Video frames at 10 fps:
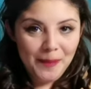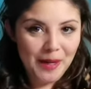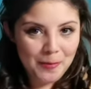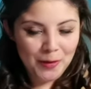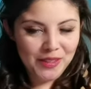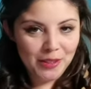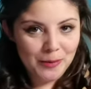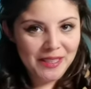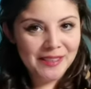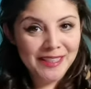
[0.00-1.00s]
para poderlo
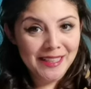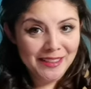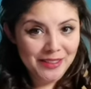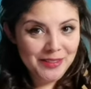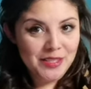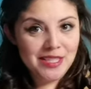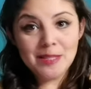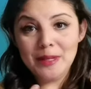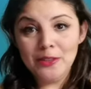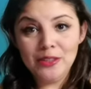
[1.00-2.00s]
ver. Entonces
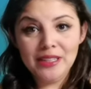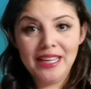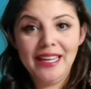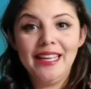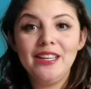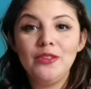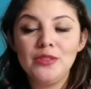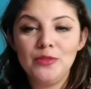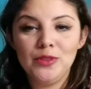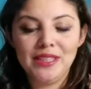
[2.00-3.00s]
espero que lo
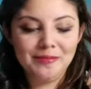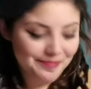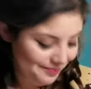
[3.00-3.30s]
disfruten.